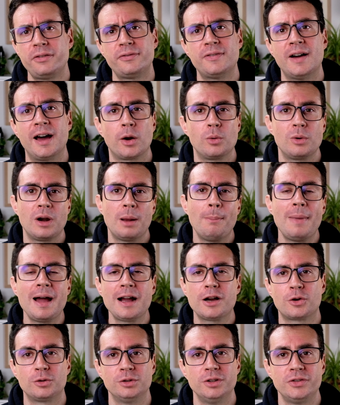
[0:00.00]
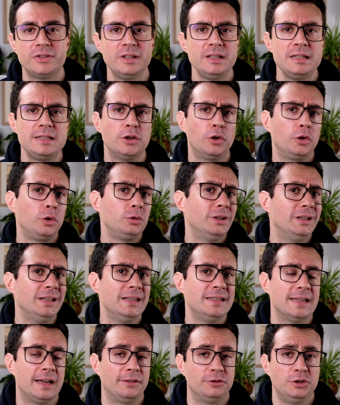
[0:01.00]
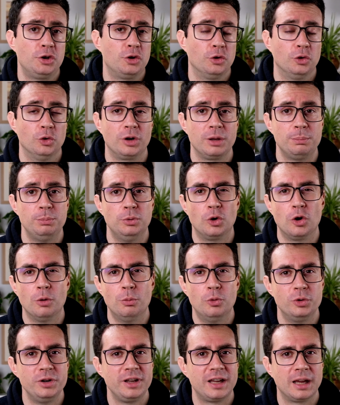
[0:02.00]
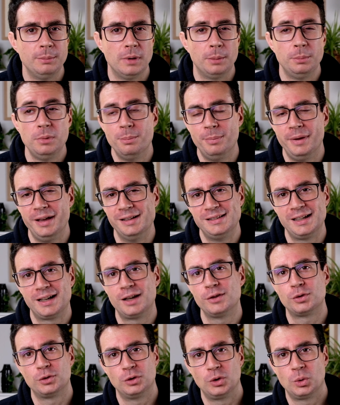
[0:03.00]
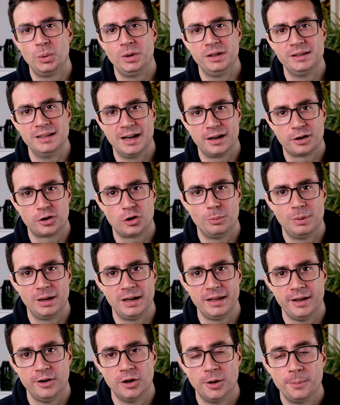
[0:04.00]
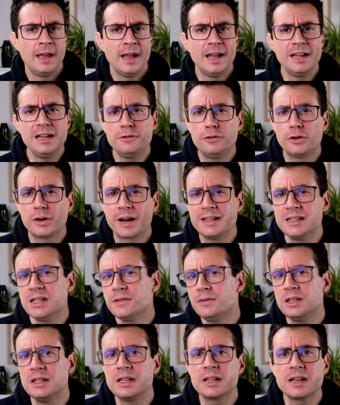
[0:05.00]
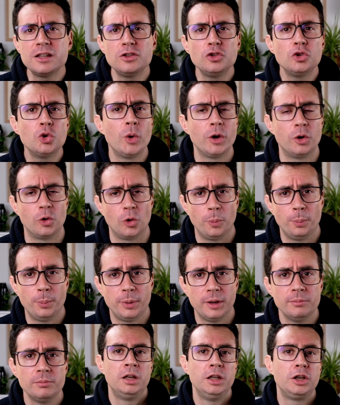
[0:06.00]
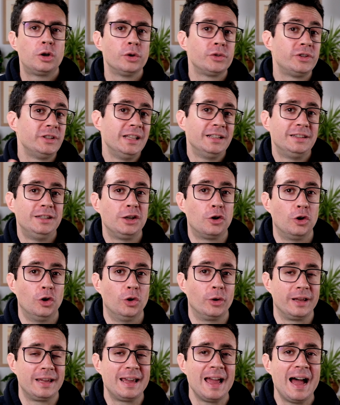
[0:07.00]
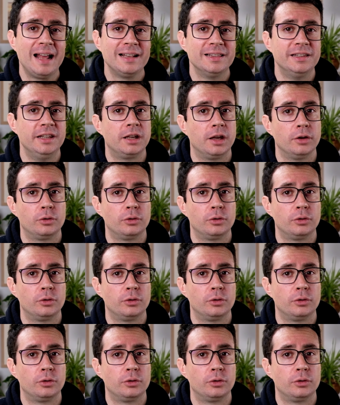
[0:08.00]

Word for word: fare una macro distinzione utilizzando i colori più comuni che abbiamo in mente, che sono quelli dell'arcobaleno, e li vorrei dividere in due gruppi. I cosiddetti colori caldi, che